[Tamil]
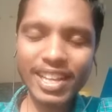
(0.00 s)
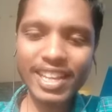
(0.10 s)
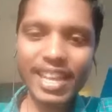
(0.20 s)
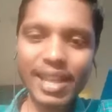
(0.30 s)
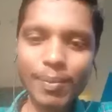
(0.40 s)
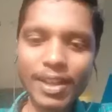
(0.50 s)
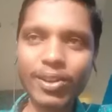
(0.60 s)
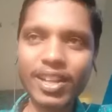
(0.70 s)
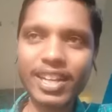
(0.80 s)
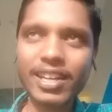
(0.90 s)
ஏஎல்பின்னு
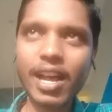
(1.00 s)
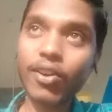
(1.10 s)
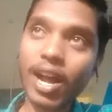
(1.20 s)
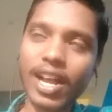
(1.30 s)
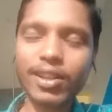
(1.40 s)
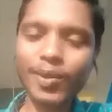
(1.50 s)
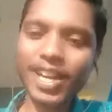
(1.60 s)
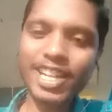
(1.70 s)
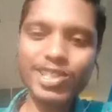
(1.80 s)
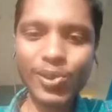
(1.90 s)
ஒன்று இருக்கு அவங்க அதுக்கு
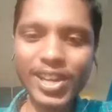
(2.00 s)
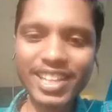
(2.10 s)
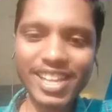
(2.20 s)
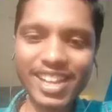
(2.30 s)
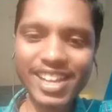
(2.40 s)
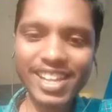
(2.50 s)
முன்னாடியே சொல்லியிருந்தாங்க